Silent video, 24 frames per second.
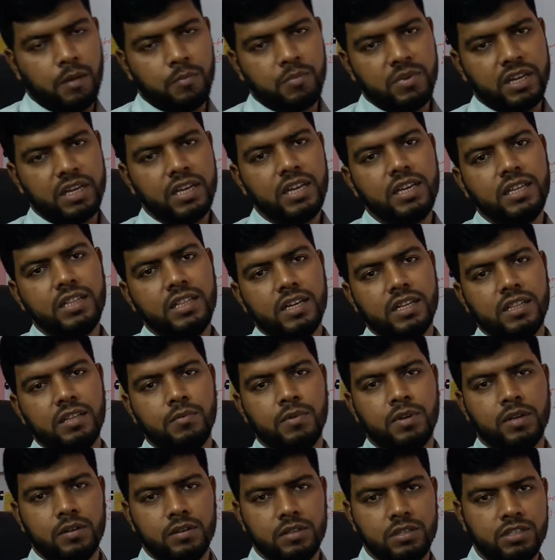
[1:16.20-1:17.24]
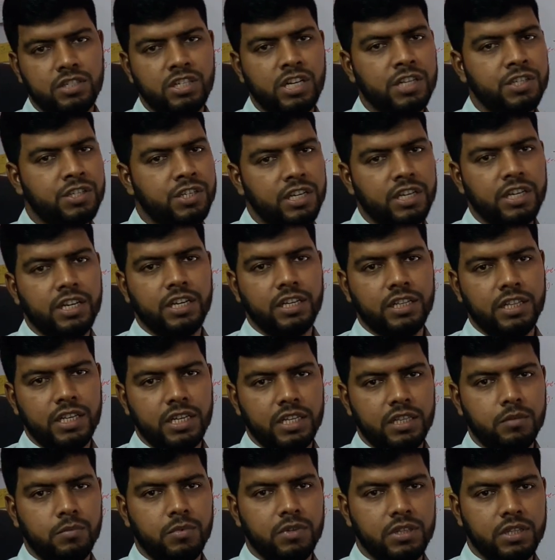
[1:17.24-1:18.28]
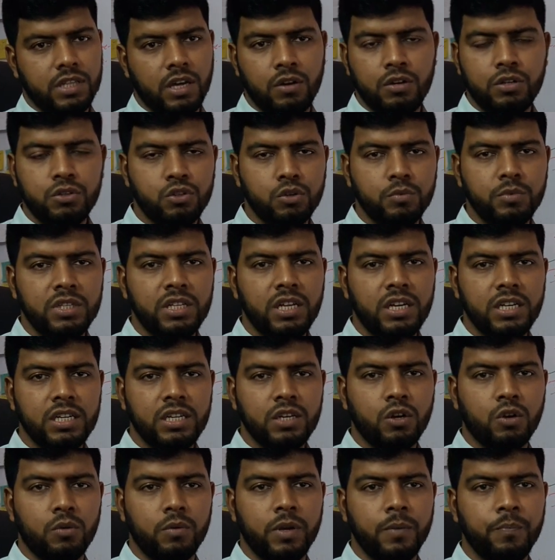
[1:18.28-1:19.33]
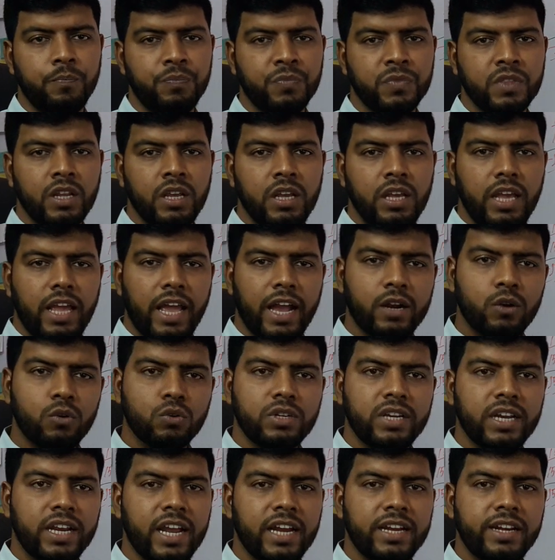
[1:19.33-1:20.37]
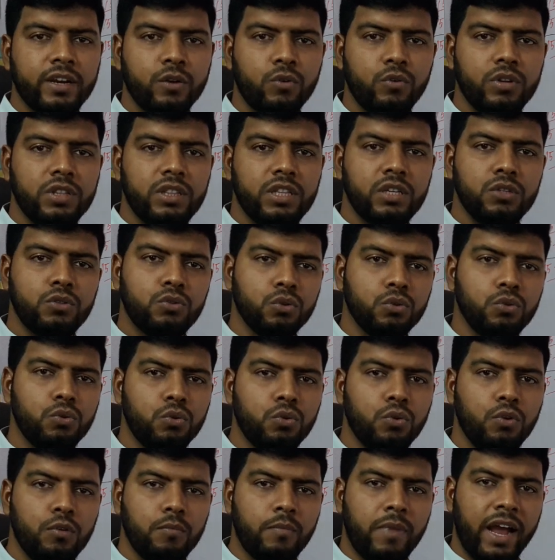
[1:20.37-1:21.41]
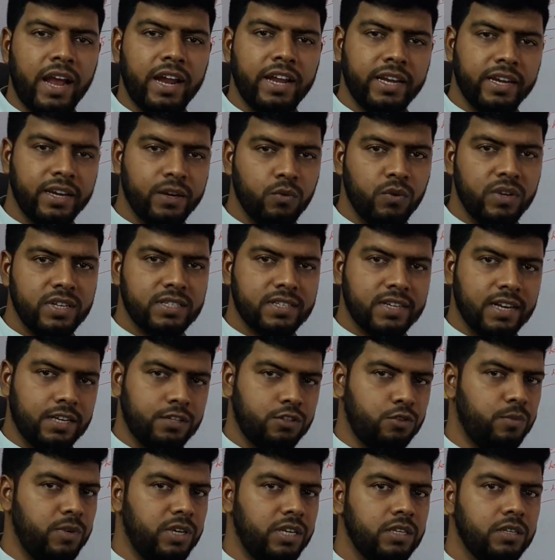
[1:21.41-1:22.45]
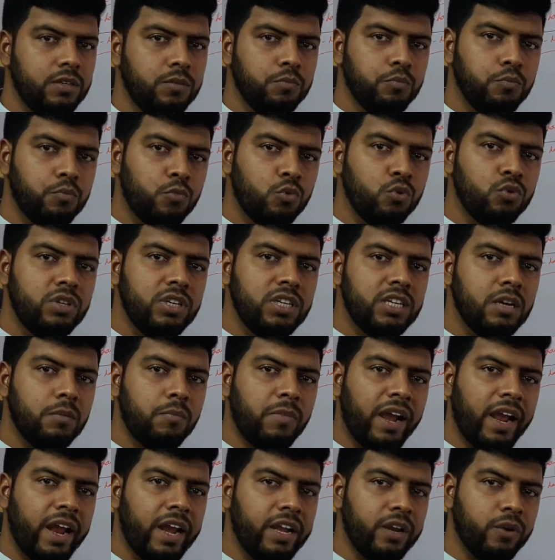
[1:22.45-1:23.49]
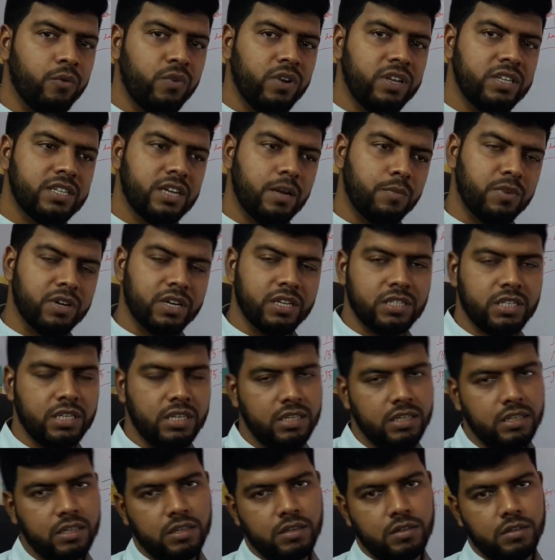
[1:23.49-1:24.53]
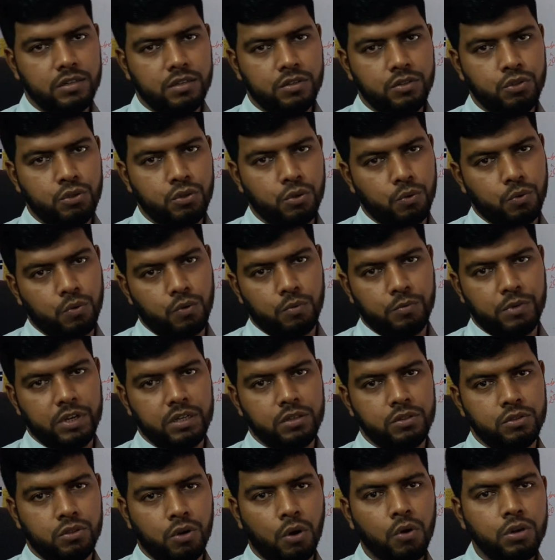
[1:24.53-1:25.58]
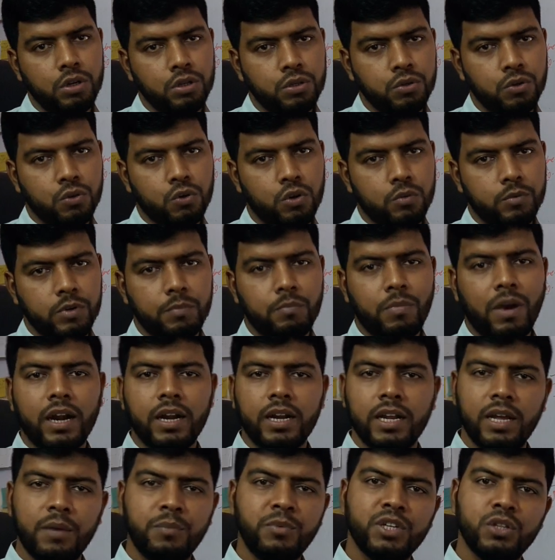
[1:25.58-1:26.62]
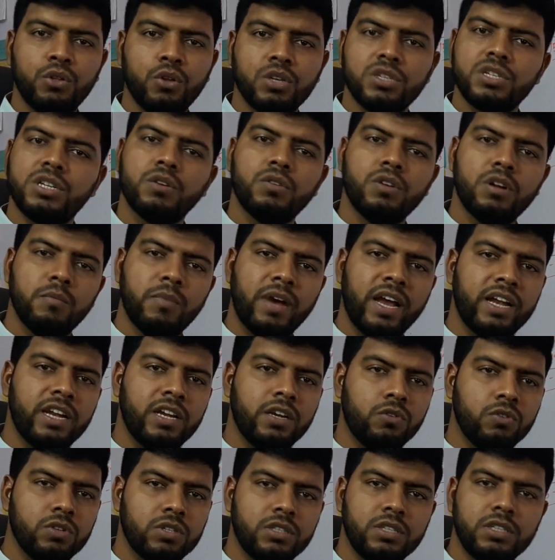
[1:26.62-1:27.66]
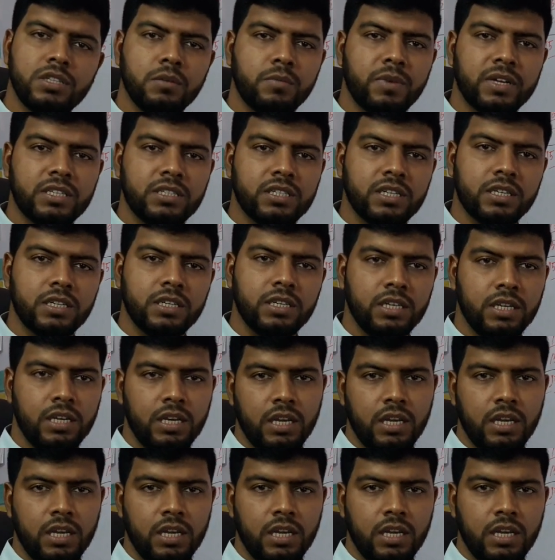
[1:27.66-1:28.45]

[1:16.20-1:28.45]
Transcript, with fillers: আপনি গিগ দিয়ে দেবেন সাতটি গিগ দিয়ে দেবেন তাহলে সুবিধাটা কী হবে এককটা ক্যাটাগরিতে যতগুলো বায়ের রিকোয়েস্ট আসবে প্রতিটা বায়ের রিকোয়েস্ট আপনার কাছে শো করবে যখনই শো করবে পার ডে আপনি দশটা করে বাইরে রিকোয়েস্ট দিতে পাচ্ছেন